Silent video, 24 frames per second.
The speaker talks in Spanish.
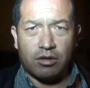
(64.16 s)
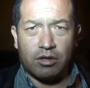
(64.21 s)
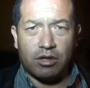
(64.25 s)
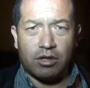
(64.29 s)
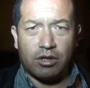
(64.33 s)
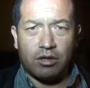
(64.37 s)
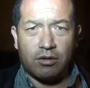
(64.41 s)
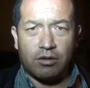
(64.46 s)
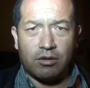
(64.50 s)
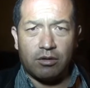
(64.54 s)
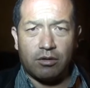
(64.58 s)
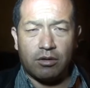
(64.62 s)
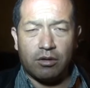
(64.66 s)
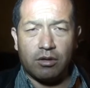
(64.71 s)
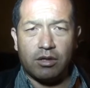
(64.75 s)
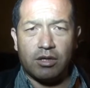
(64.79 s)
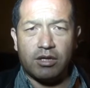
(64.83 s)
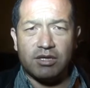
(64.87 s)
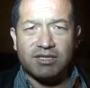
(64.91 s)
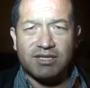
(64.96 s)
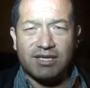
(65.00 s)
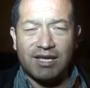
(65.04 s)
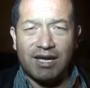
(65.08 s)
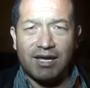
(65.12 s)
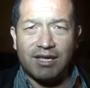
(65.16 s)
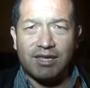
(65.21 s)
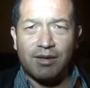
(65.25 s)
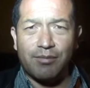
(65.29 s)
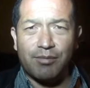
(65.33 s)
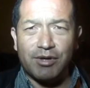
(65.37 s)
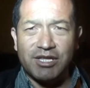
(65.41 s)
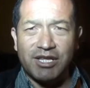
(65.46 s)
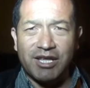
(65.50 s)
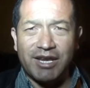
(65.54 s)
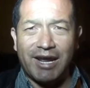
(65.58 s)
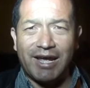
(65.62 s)
que está
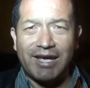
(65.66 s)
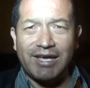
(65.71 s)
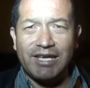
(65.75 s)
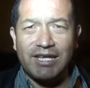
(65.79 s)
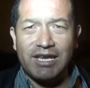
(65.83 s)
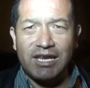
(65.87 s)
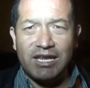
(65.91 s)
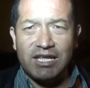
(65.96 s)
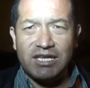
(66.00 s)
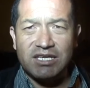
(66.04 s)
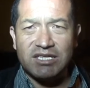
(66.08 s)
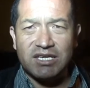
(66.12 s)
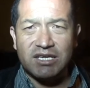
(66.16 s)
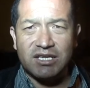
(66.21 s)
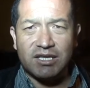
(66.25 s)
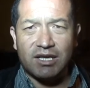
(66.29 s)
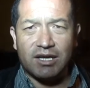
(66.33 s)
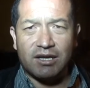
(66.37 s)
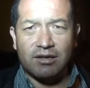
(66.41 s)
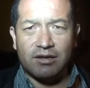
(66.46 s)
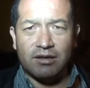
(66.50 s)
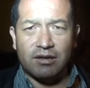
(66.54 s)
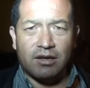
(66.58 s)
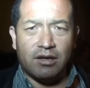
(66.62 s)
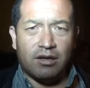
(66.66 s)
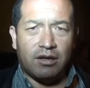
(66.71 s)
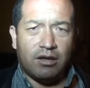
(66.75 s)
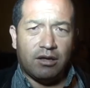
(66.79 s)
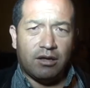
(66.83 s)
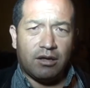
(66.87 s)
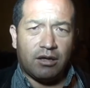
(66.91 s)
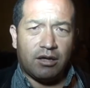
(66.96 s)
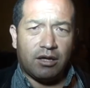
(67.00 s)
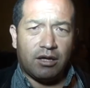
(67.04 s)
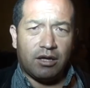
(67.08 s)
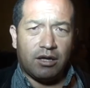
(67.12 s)
de manera ilícita
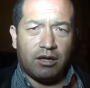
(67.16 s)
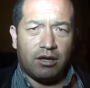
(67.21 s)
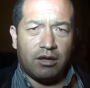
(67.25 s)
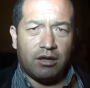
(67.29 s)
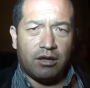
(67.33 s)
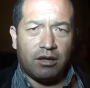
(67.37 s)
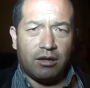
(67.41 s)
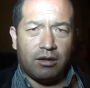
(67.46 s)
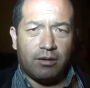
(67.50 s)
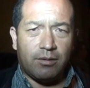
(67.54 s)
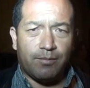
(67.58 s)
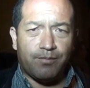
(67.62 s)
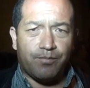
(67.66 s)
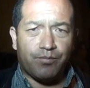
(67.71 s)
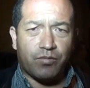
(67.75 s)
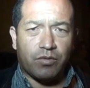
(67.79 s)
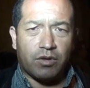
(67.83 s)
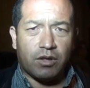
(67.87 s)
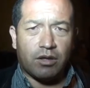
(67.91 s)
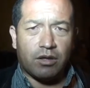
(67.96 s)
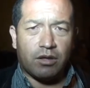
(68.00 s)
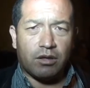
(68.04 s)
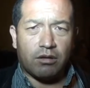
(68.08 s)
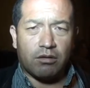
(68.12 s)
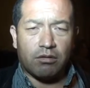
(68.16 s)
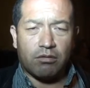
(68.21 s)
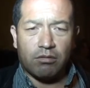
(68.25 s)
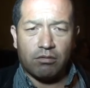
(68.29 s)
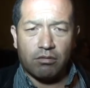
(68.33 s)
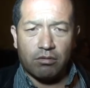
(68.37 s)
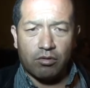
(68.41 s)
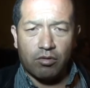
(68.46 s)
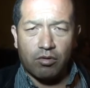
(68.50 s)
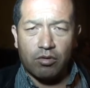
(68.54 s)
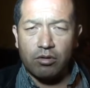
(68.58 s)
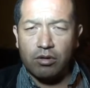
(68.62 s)
eh,
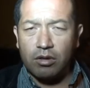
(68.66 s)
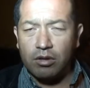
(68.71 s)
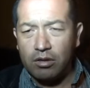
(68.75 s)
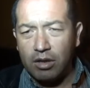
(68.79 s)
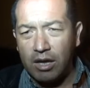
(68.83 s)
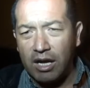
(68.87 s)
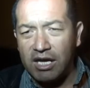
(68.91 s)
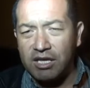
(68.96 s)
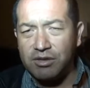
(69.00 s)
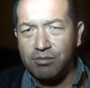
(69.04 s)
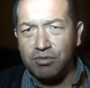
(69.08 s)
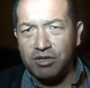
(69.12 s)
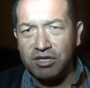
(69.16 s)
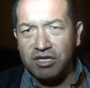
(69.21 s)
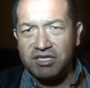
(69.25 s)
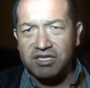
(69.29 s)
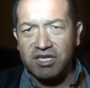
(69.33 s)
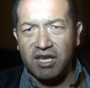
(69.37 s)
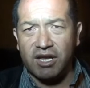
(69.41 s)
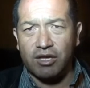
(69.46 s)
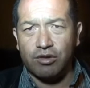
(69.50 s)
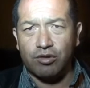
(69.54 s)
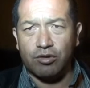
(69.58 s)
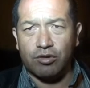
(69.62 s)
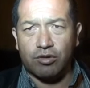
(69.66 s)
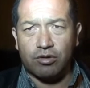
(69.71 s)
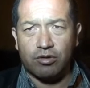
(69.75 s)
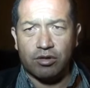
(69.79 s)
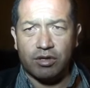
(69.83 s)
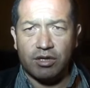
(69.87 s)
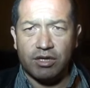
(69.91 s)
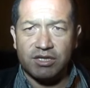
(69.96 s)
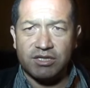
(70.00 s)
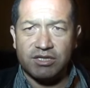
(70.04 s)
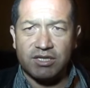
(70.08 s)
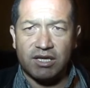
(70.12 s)
administrando
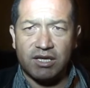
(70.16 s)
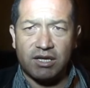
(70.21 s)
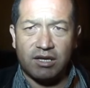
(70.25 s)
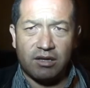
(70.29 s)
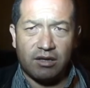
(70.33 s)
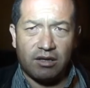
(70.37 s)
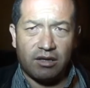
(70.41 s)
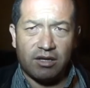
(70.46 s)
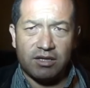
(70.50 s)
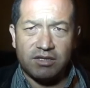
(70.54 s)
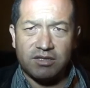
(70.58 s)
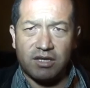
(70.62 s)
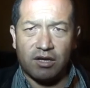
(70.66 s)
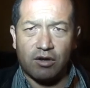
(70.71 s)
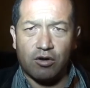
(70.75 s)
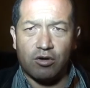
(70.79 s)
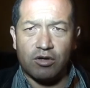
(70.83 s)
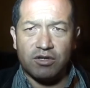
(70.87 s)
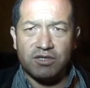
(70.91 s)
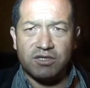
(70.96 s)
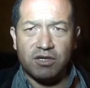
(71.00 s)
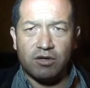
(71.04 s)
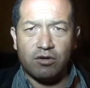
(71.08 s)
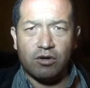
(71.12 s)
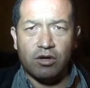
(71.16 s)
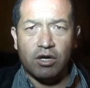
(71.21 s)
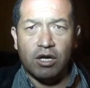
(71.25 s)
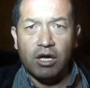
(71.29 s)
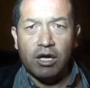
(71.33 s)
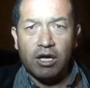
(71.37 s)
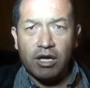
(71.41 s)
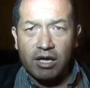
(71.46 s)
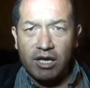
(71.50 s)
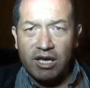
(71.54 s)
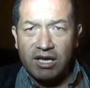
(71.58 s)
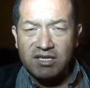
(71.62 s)
este, este coliseo,
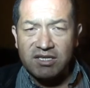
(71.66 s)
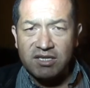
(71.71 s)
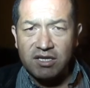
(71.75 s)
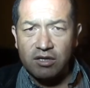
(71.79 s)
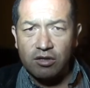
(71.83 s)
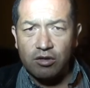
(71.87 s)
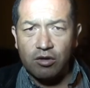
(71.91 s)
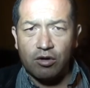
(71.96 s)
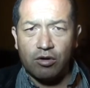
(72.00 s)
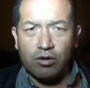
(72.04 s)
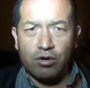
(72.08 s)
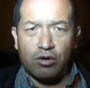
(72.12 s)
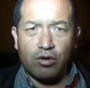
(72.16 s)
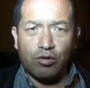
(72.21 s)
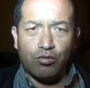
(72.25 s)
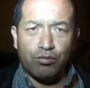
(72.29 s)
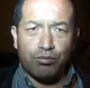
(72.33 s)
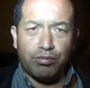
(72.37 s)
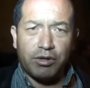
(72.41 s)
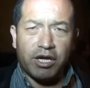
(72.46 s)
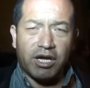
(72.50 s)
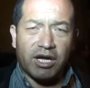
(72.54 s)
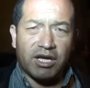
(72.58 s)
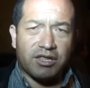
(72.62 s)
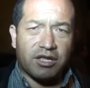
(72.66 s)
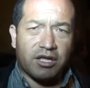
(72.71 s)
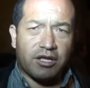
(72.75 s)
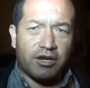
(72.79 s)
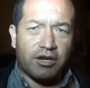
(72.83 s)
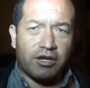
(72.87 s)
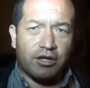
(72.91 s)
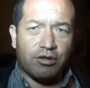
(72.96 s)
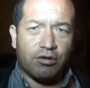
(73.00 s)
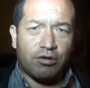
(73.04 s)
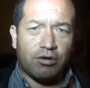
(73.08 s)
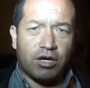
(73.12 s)
que ha sido un bien
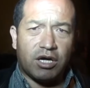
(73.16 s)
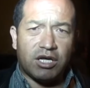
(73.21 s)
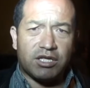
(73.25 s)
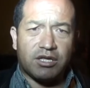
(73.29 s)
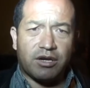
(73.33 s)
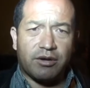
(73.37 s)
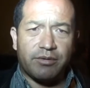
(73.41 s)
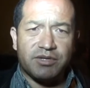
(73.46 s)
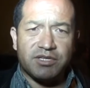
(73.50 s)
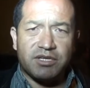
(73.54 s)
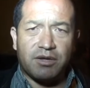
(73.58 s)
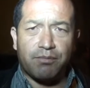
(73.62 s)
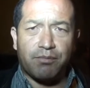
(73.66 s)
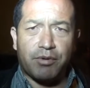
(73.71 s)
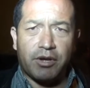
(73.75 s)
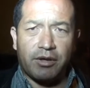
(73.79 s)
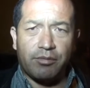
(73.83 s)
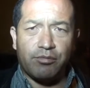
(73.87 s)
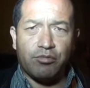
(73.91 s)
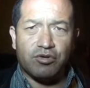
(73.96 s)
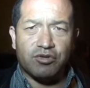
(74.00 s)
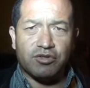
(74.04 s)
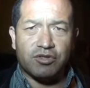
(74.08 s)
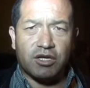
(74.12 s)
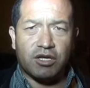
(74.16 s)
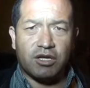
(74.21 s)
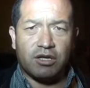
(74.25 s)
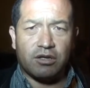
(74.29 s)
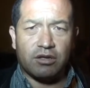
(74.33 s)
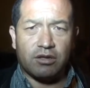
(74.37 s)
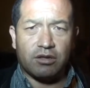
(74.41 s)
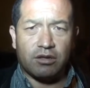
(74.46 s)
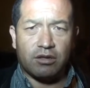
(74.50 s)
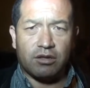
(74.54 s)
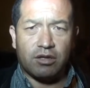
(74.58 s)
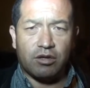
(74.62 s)
adquirido a través de premios
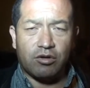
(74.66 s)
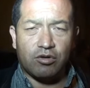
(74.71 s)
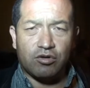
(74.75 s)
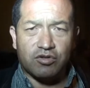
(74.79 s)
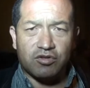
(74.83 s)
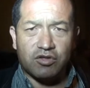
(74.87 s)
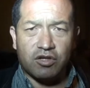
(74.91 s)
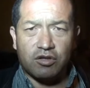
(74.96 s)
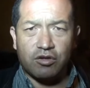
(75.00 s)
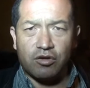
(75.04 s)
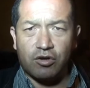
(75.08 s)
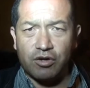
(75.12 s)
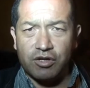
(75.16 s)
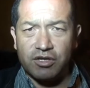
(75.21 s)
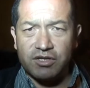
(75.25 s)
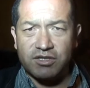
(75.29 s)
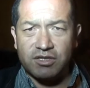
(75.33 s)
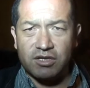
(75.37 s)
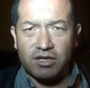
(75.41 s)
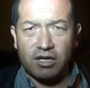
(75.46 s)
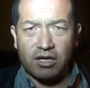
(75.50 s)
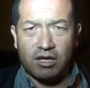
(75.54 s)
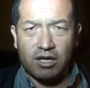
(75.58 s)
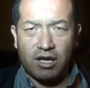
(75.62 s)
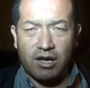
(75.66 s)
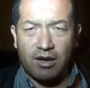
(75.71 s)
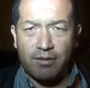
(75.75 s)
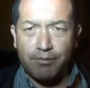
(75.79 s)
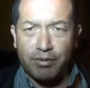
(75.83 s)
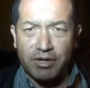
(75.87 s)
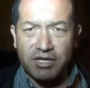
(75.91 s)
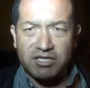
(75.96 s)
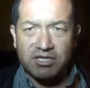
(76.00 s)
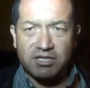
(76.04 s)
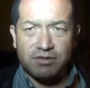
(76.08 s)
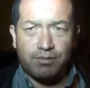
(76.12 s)
de, los señores eh, que
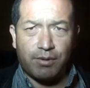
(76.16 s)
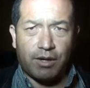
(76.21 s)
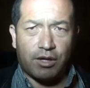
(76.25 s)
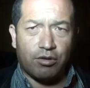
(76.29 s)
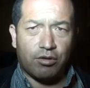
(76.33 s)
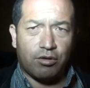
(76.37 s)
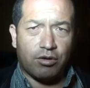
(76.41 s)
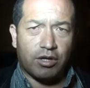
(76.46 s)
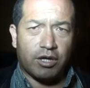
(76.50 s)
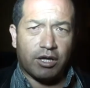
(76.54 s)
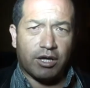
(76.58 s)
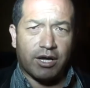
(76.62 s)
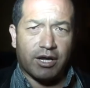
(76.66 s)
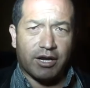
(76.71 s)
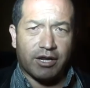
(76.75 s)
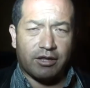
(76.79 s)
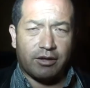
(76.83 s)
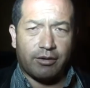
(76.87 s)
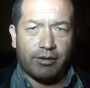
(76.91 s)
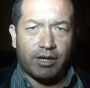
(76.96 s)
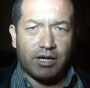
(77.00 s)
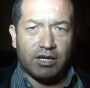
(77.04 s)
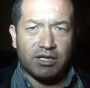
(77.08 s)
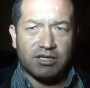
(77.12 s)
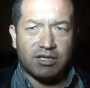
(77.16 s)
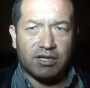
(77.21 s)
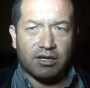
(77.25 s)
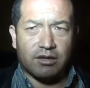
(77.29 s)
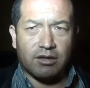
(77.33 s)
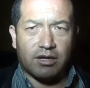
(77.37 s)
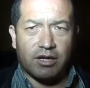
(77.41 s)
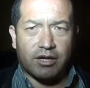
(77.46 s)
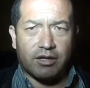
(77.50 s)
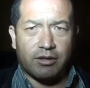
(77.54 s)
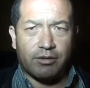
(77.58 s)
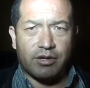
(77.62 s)
han participado en carnavales,
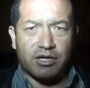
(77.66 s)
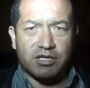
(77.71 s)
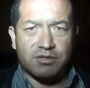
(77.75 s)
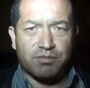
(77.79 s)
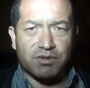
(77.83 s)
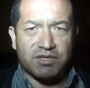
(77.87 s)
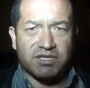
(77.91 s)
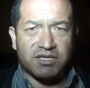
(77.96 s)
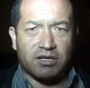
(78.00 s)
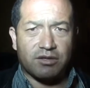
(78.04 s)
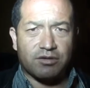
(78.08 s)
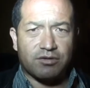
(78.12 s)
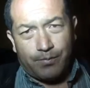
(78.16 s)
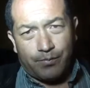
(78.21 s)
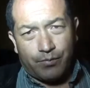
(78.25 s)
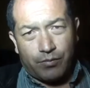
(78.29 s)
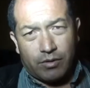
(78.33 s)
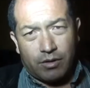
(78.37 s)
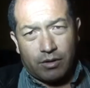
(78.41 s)
en carnavales pasados.